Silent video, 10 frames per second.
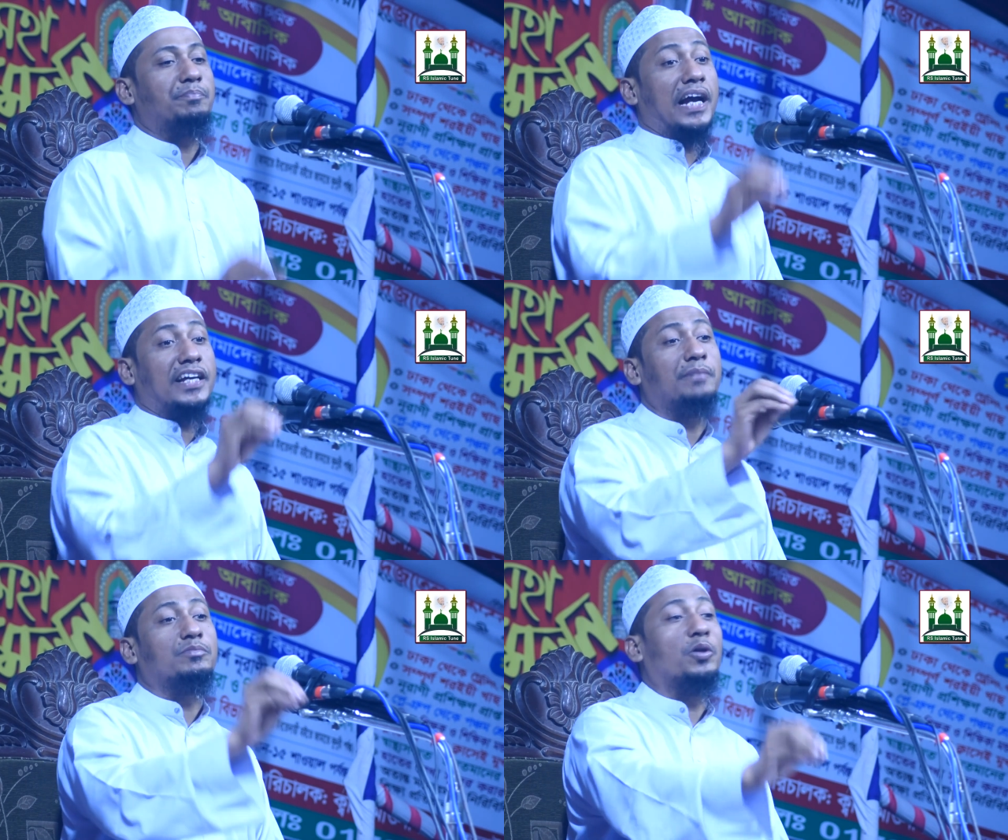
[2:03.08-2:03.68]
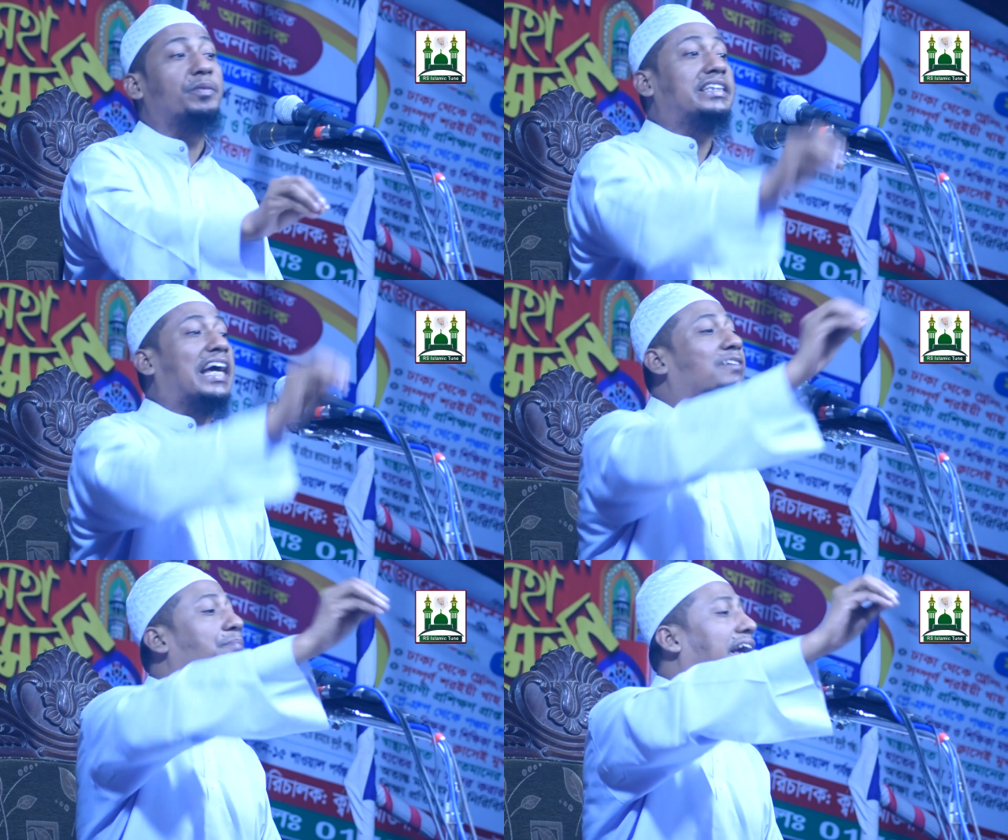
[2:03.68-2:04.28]
ইব্রাহিম নবী
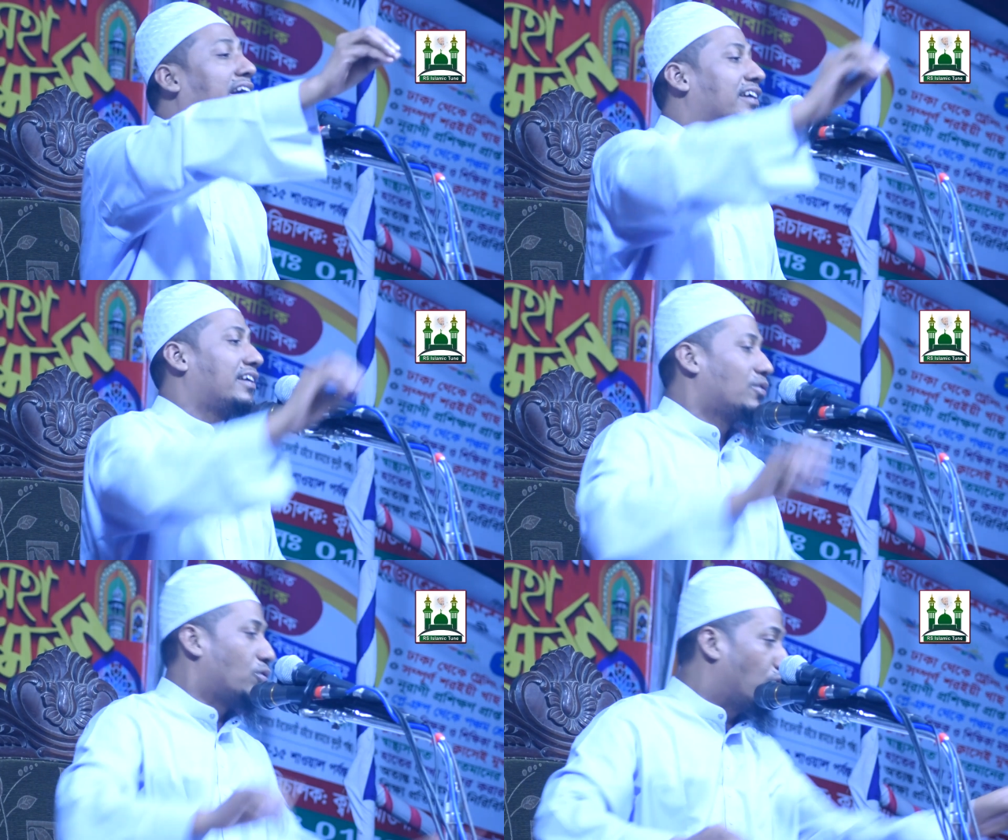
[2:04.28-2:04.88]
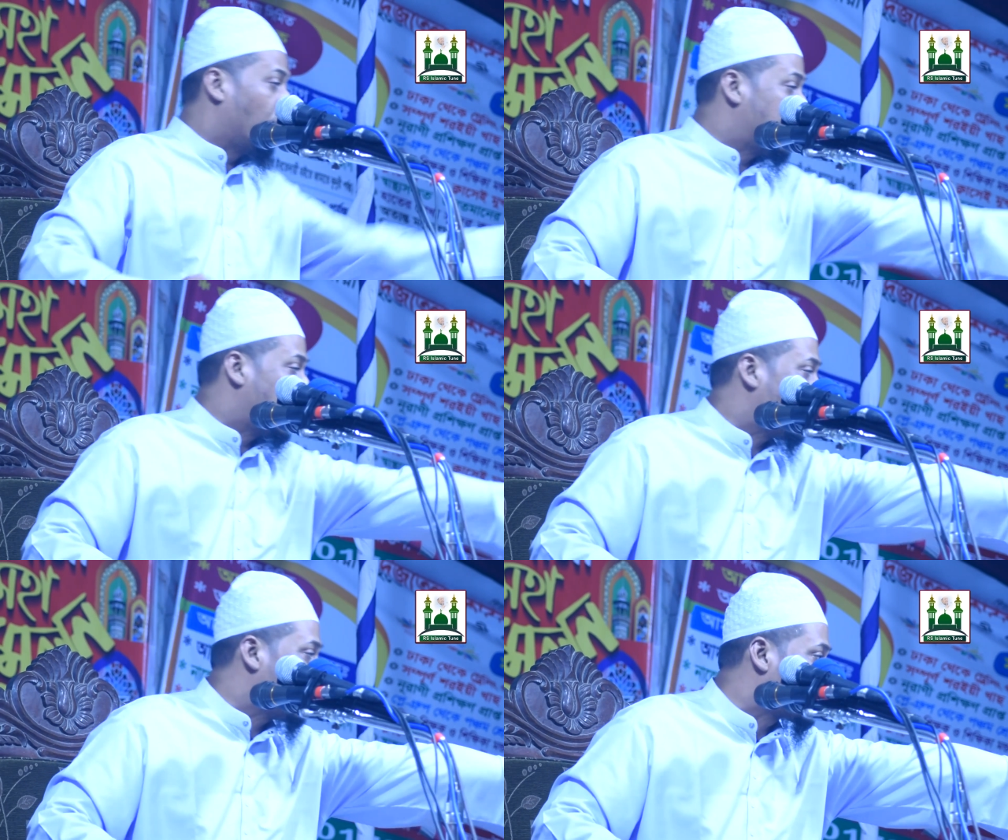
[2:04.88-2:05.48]
দেখবে ওই
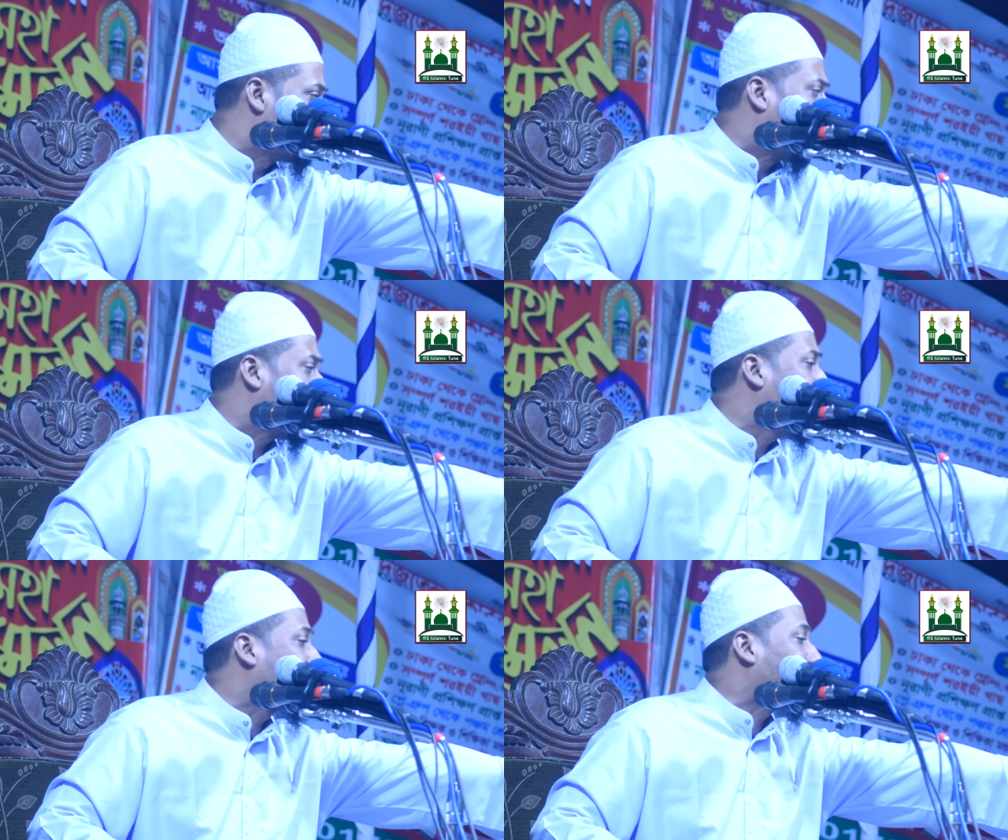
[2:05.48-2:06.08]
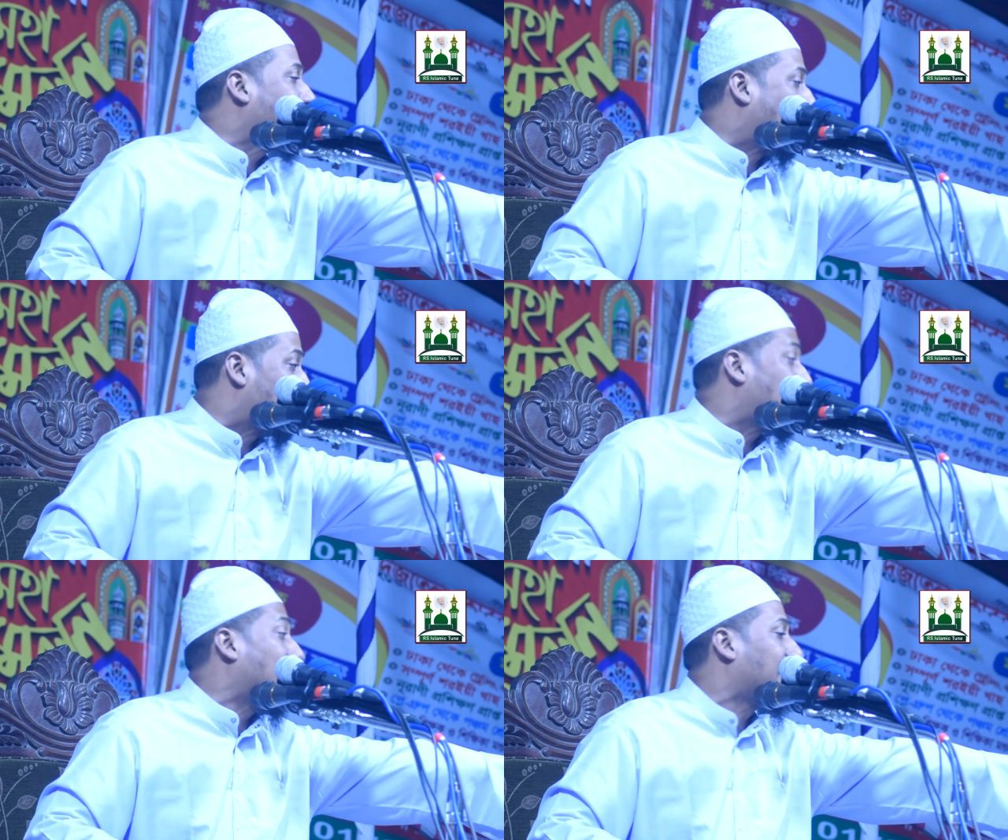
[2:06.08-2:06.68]
যে ইসমাইলকে
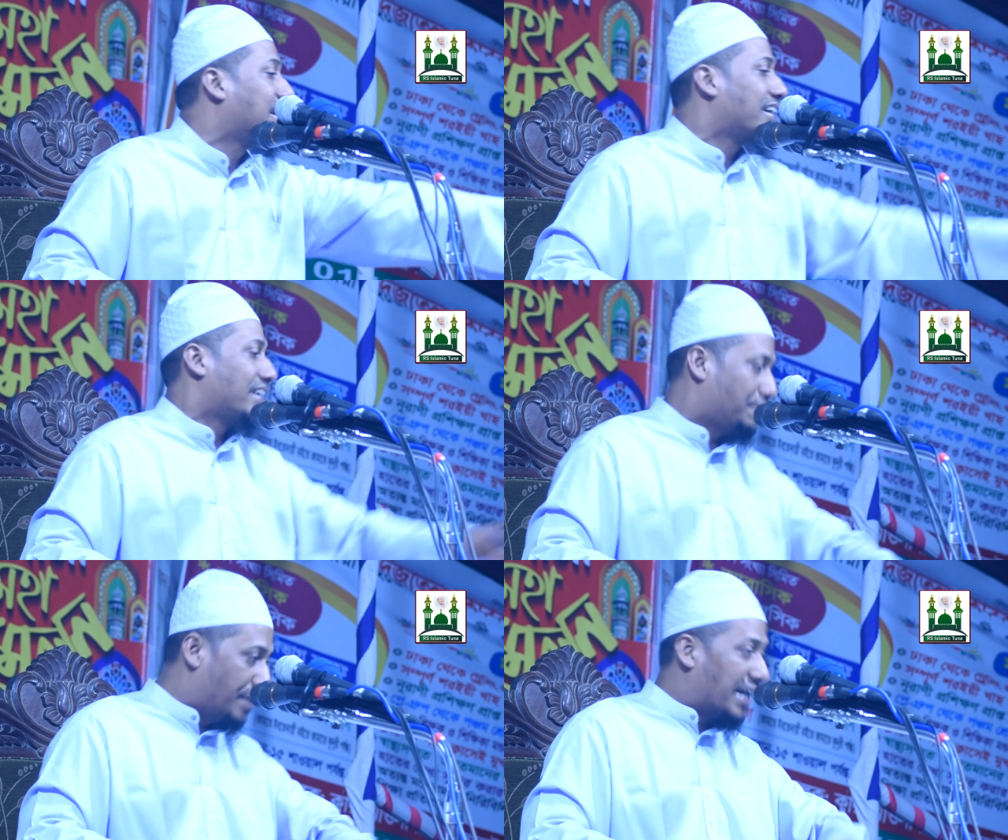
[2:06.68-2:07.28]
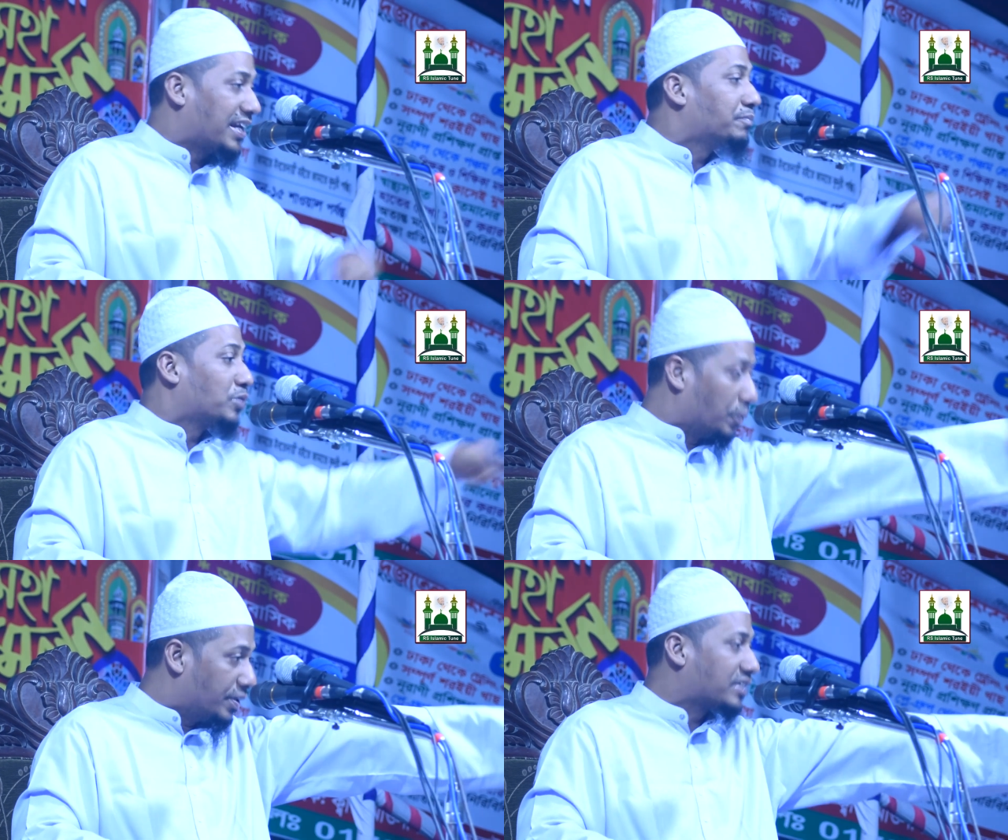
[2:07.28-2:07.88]
দেখা যায় ইব্রাহিম
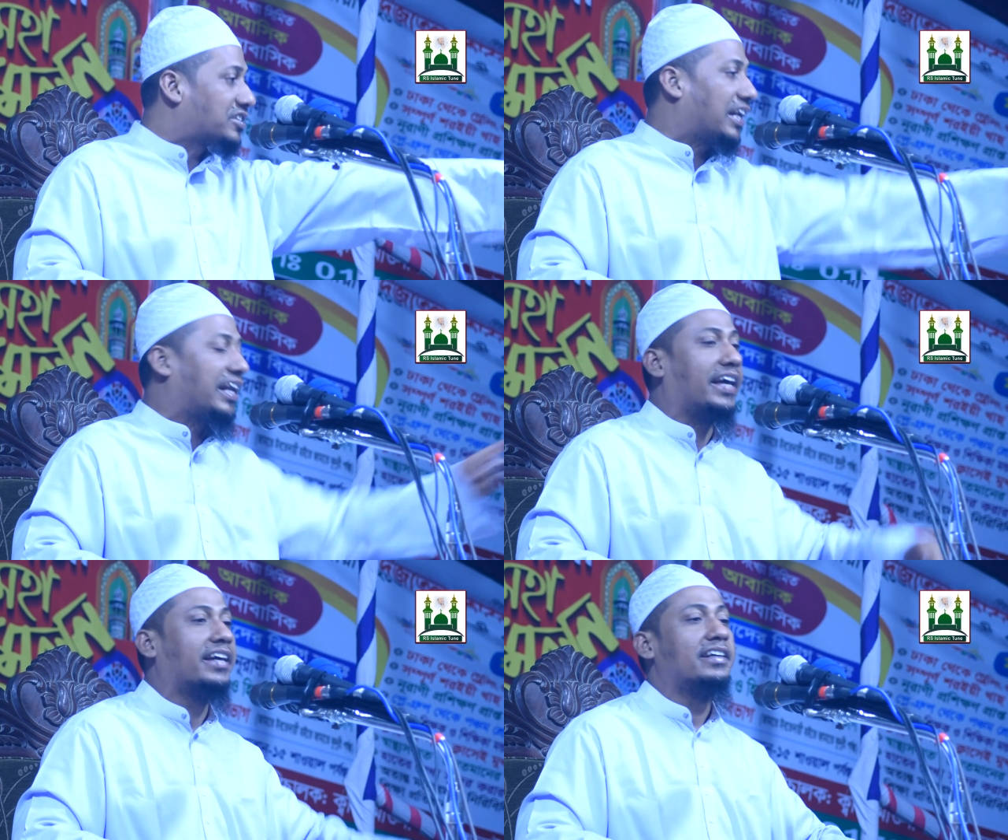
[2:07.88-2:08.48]
নবীর ছেলে